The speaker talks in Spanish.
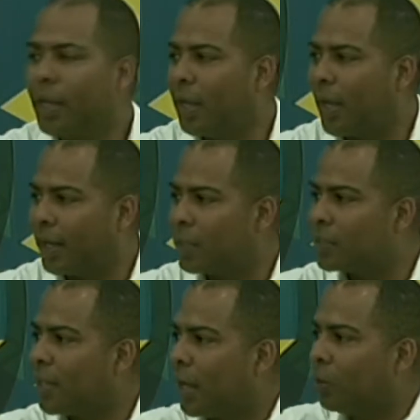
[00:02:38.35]
eh, aquí
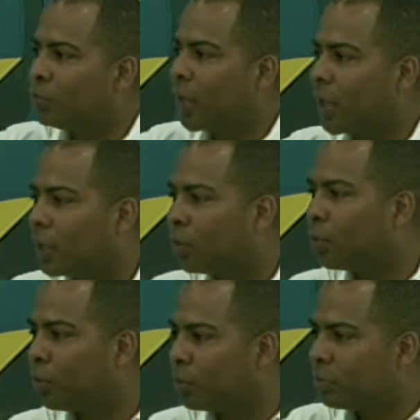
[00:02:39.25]
está un
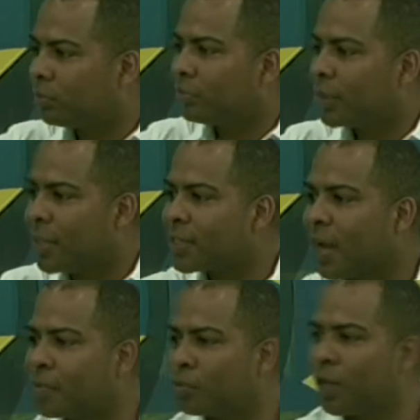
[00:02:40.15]
tarrito con 10
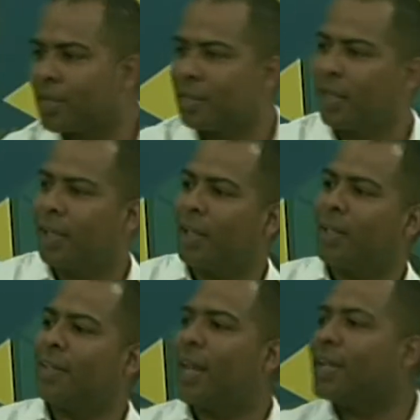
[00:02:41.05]
cápsulas de
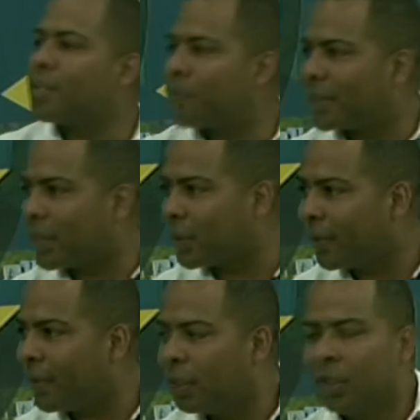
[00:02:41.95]
ley de
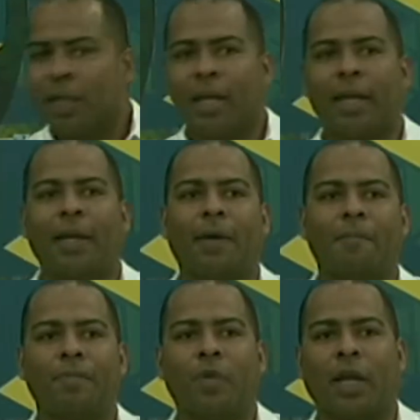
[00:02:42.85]
expectativa, eh,